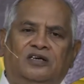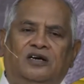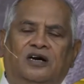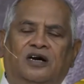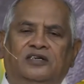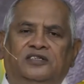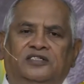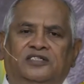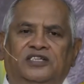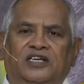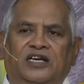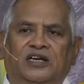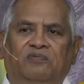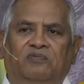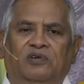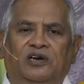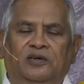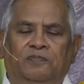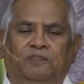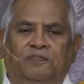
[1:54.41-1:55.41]
காட்சியை
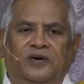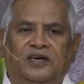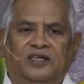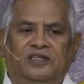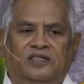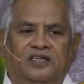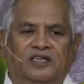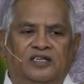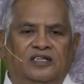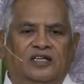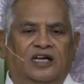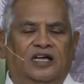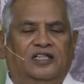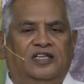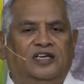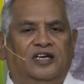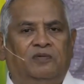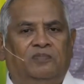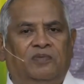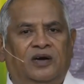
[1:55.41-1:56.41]
வெளிப்படுத்தினது
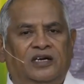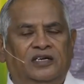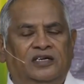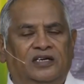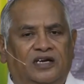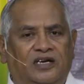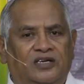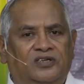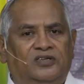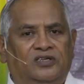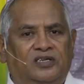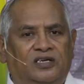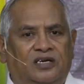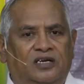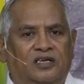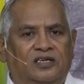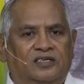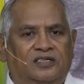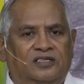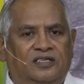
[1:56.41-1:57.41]
அதிகமாக இயேசு
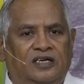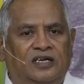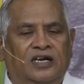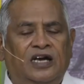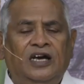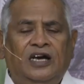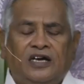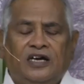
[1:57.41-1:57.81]
கிறிஸ்து